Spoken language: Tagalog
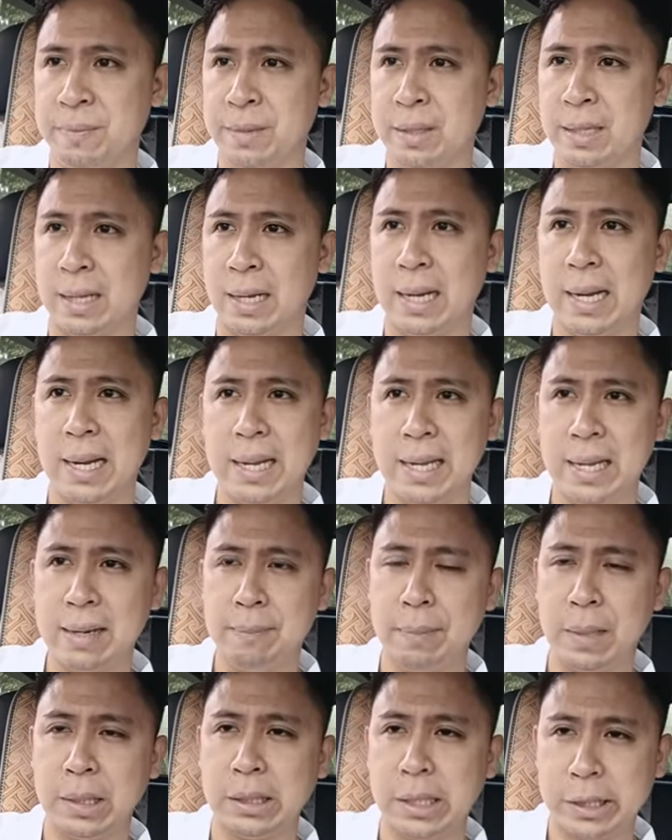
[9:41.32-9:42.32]
Kagaya
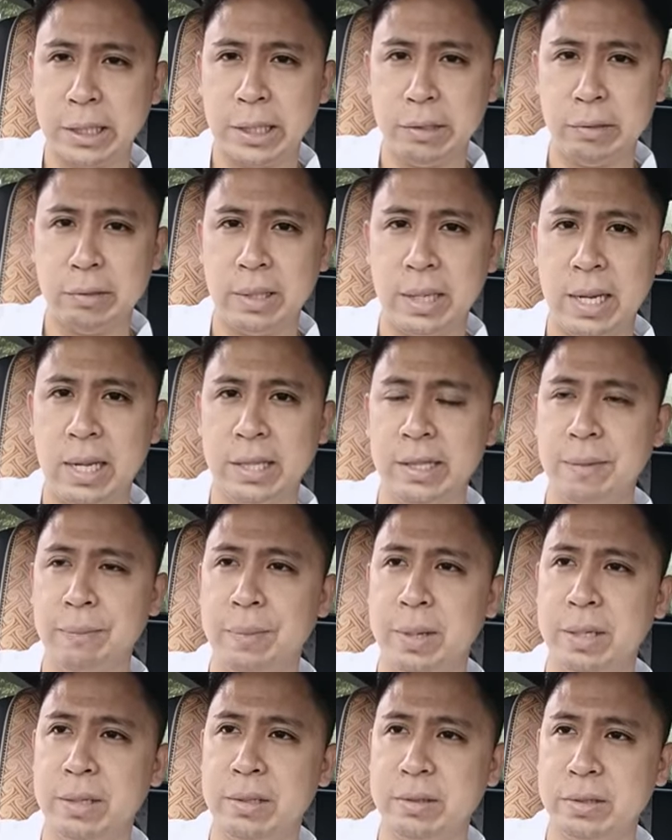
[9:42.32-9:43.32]
ng pagtatanong ng ating
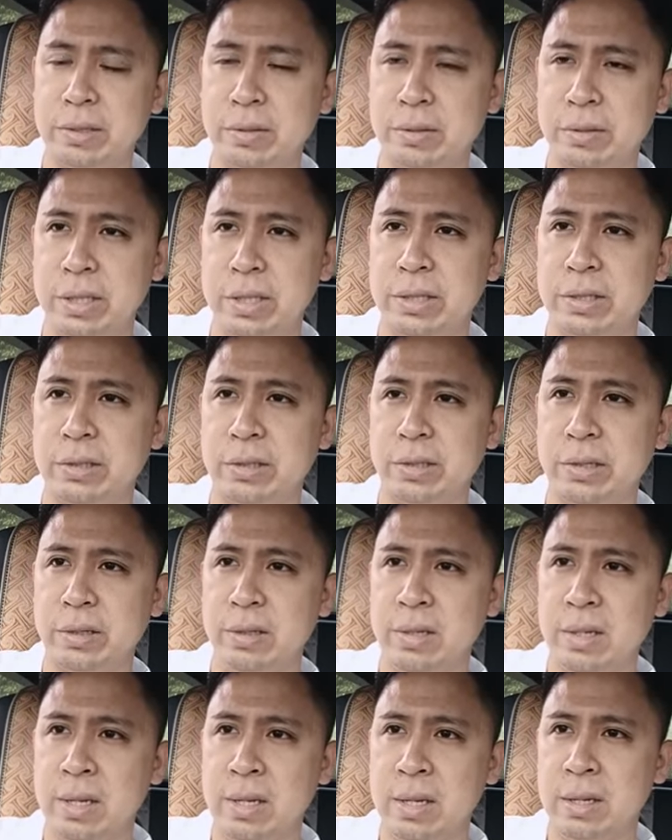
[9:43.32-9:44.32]
Panginoong
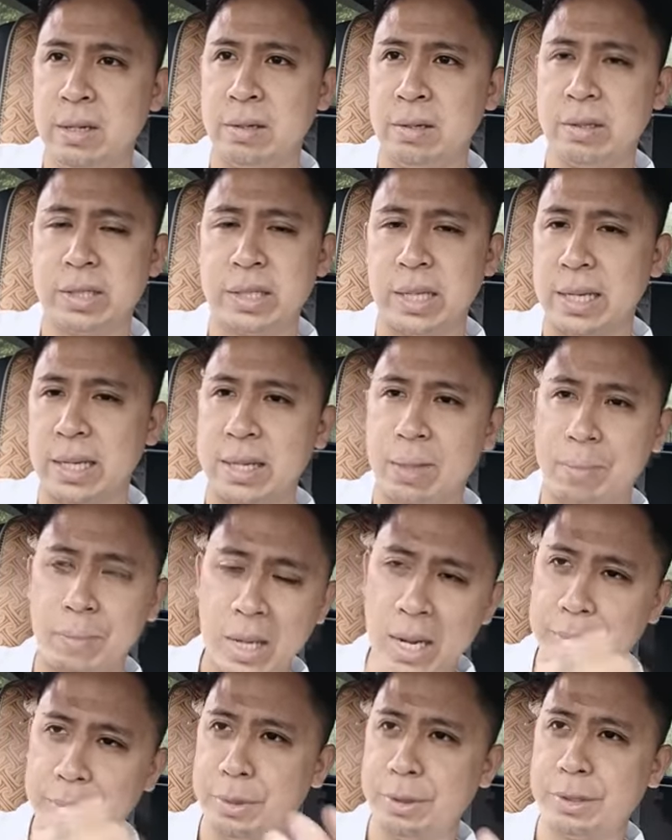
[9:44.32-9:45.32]
Kristo no, sa kanyang
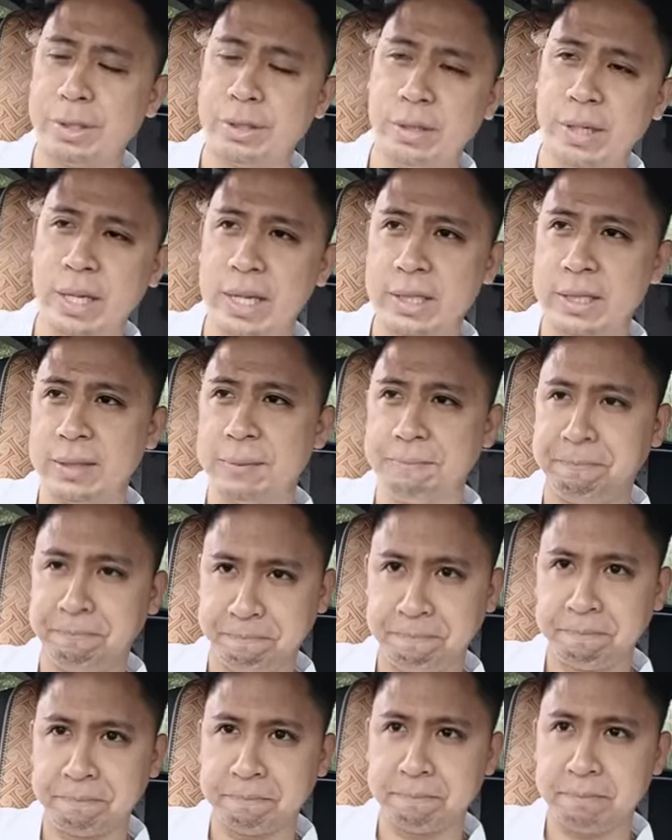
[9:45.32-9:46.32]
mga apostoles,
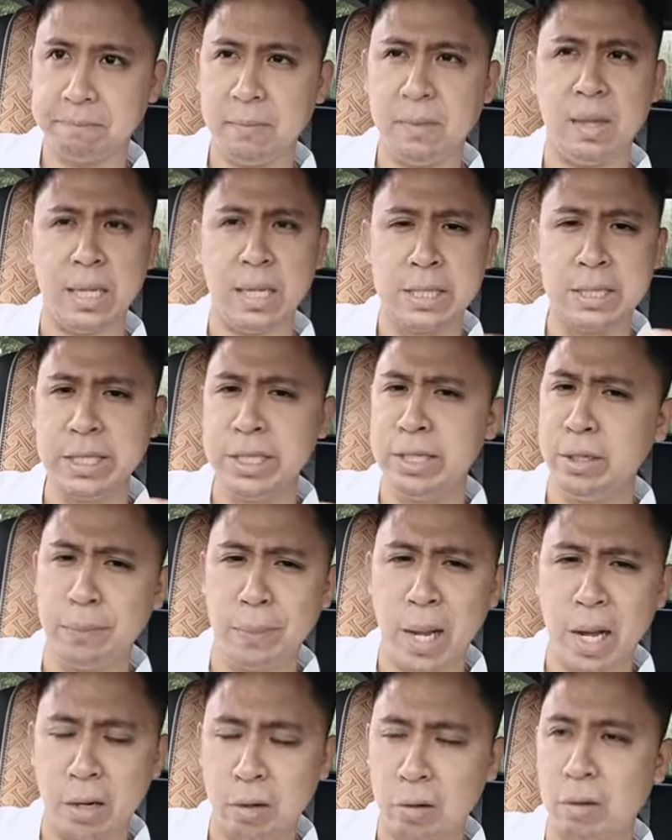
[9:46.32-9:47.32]
sino
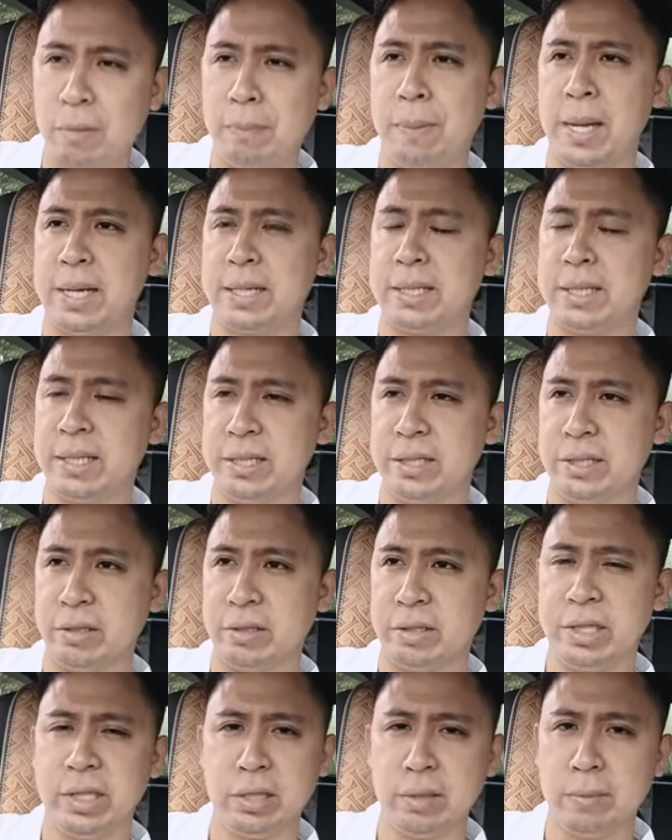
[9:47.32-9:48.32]
ba ako para sa
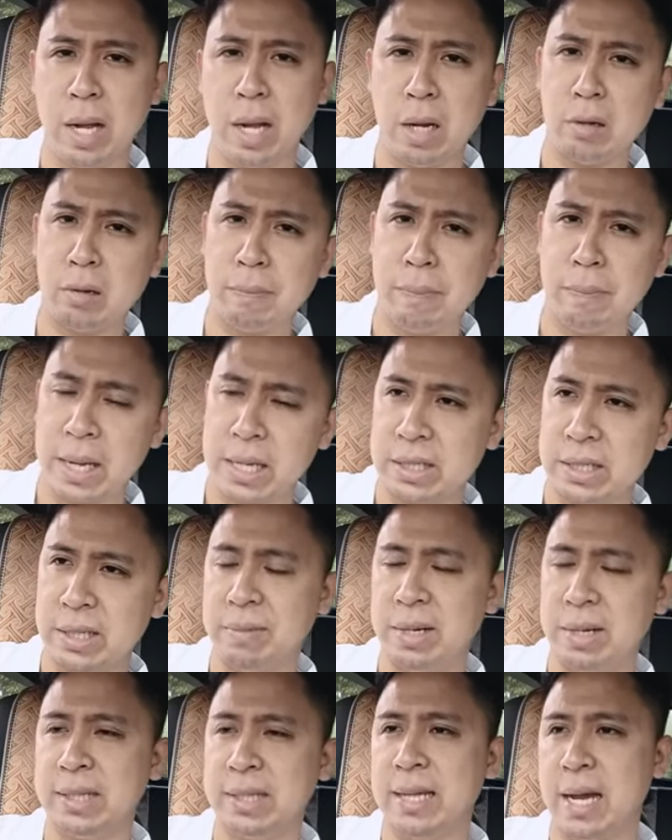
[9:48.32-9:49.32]
inyo? Sino ba ako para sa
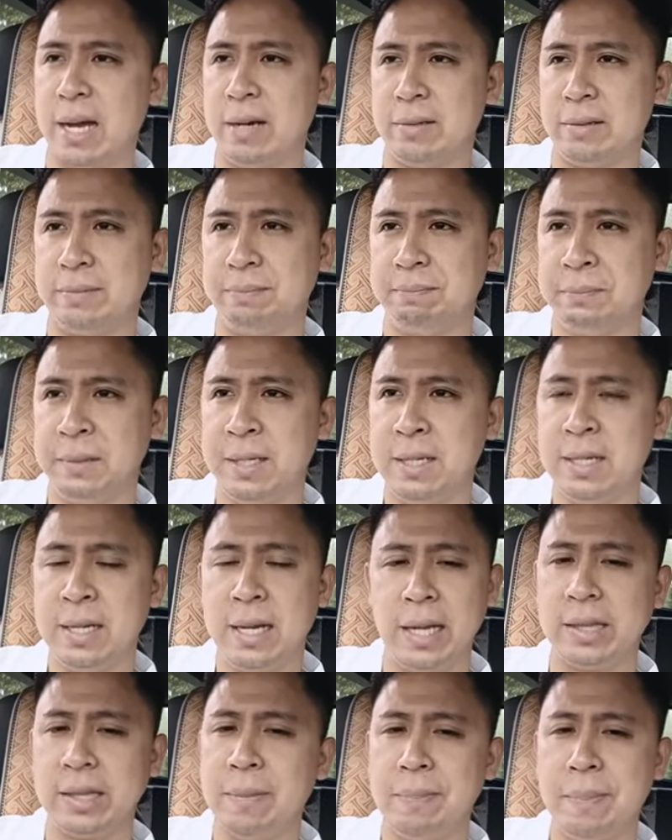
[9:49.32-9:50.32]
mga tao?
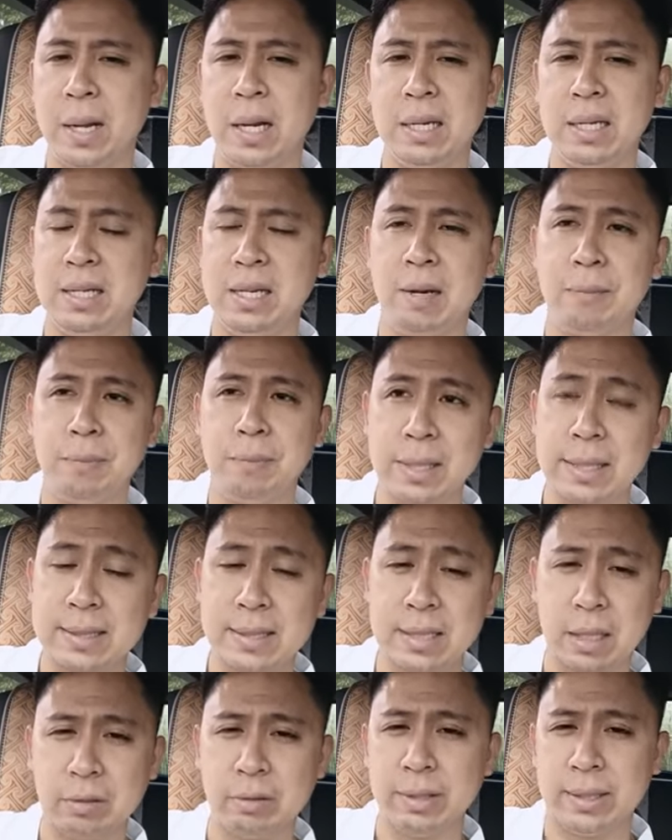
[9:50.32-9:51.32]
At napakalinaw po ng
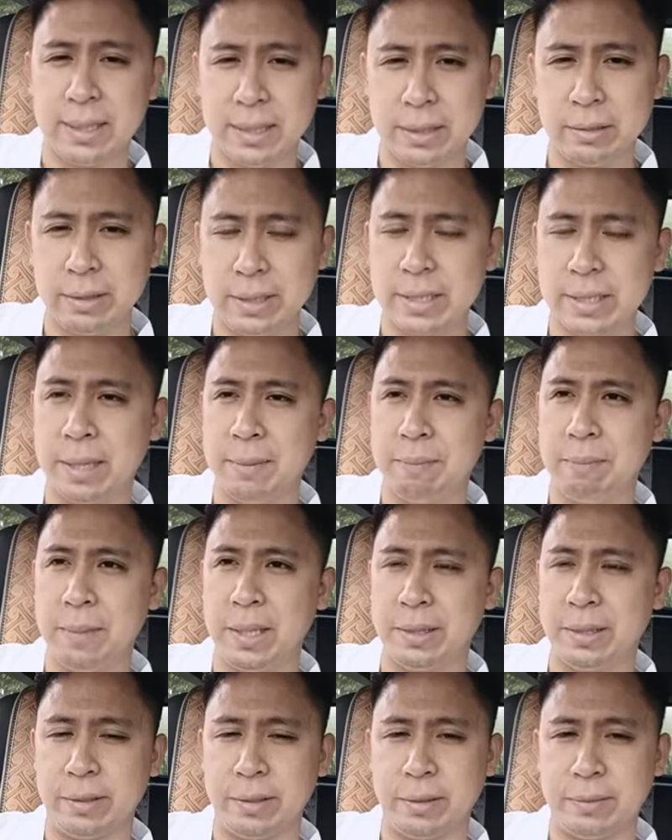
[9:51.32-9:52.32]
sagot dito ni San
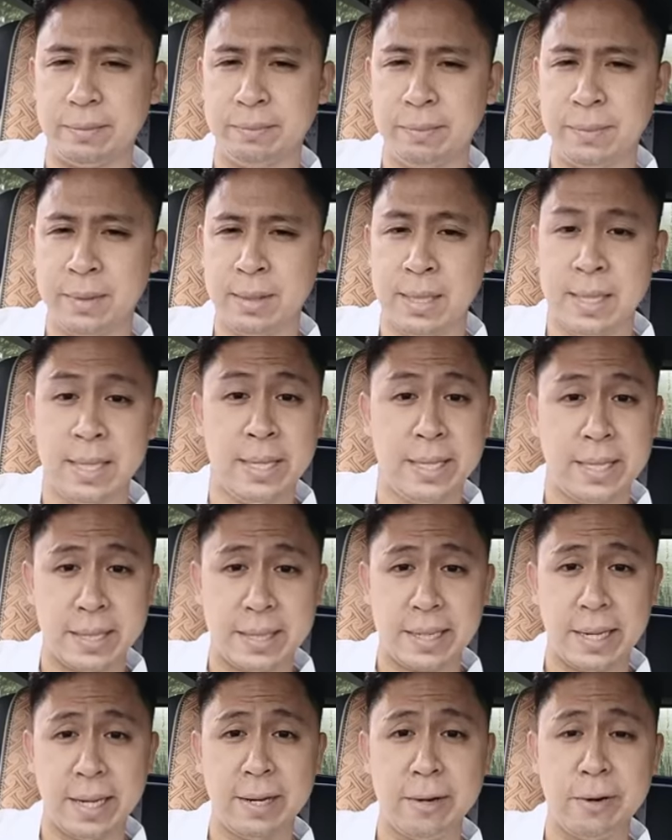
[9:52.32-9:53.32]
Pedro.
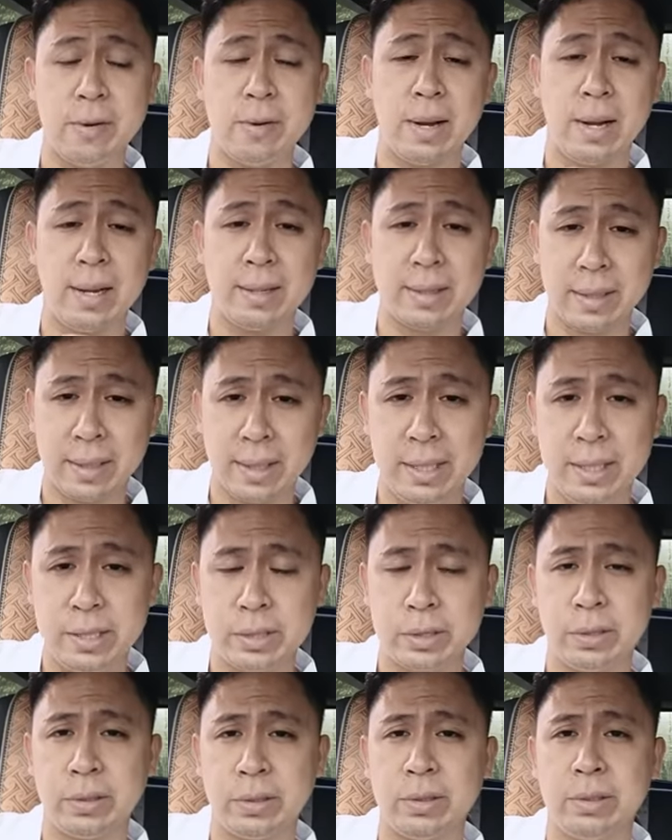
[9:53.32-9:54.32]
Ikaw ang
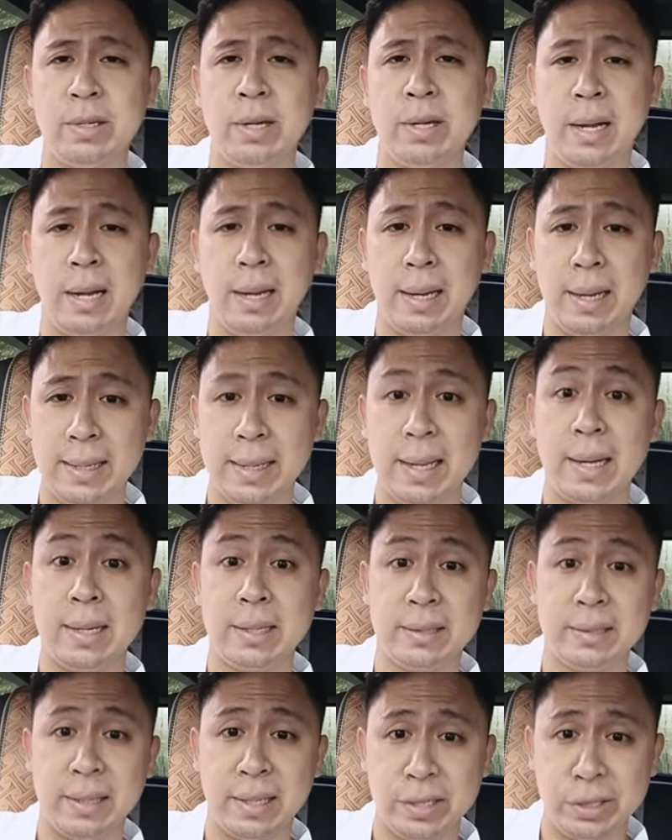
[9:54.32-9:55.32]
Kristo, ang anak
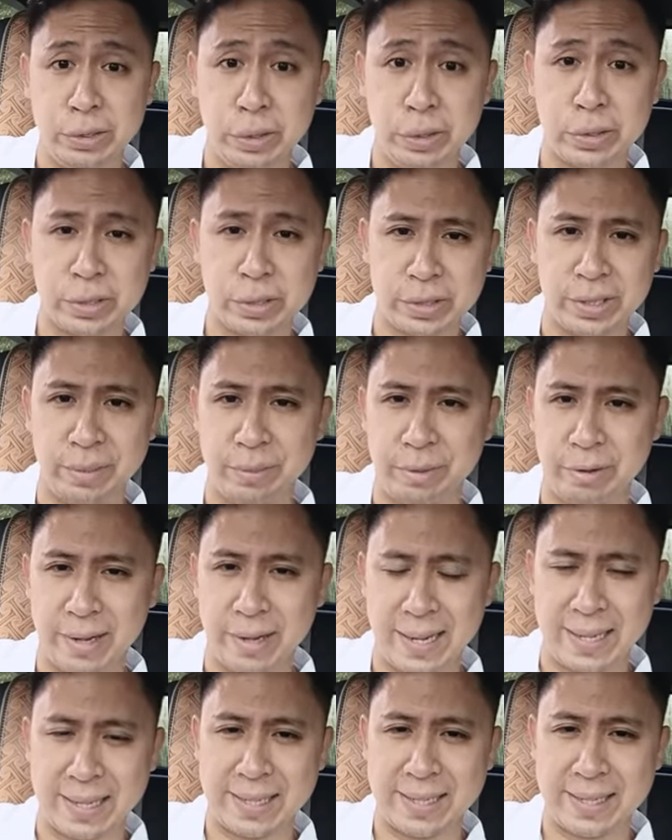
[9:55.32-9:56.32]
ng Diyos na
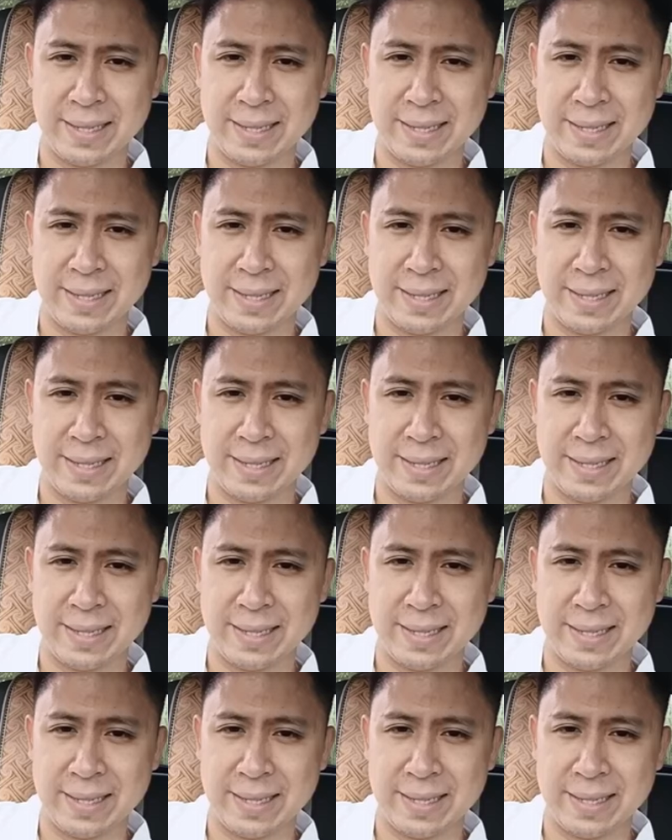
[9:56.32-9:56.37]
buhay.